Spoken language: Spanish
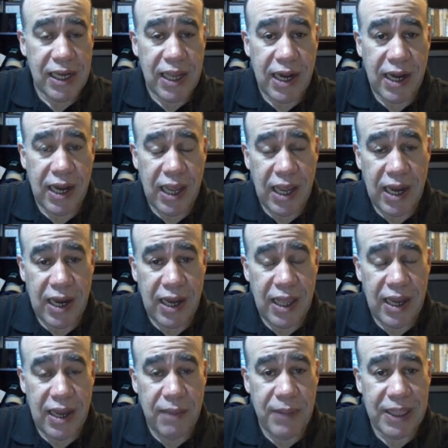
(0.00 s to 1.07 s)
El carrera, carrera
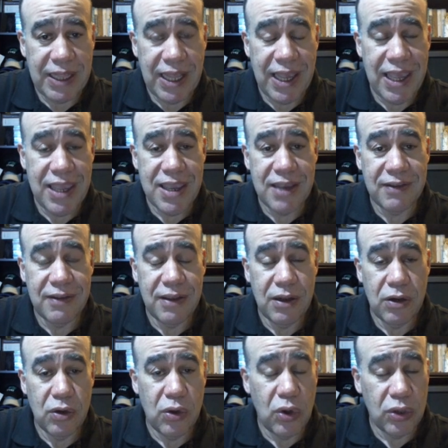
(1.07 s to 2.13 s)
de las mantequillas
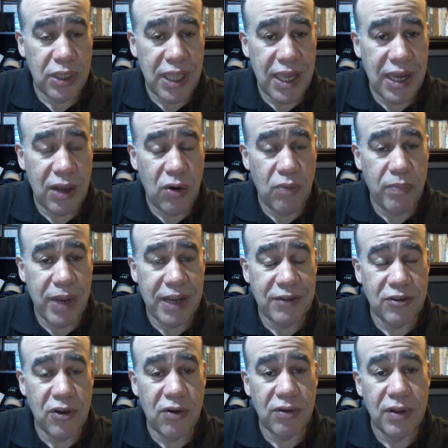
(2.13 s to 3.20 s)
no tiene
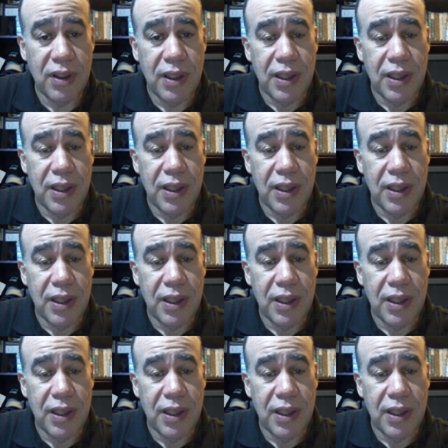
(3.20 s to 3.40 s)
comparación